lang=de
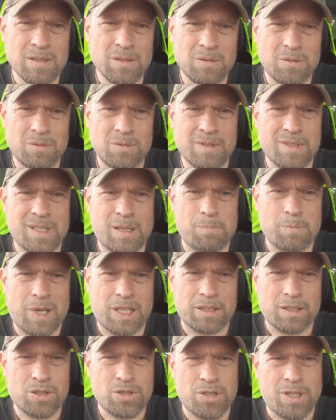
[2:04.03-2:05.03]
und unseren
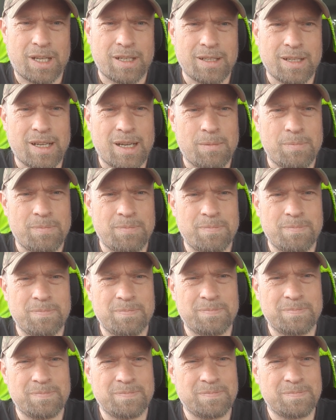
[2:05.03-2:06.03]
Mann gestanden haben.
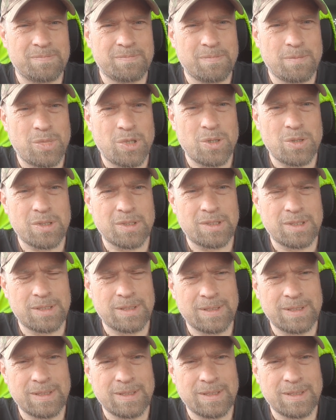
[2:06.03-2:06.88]
Punkt.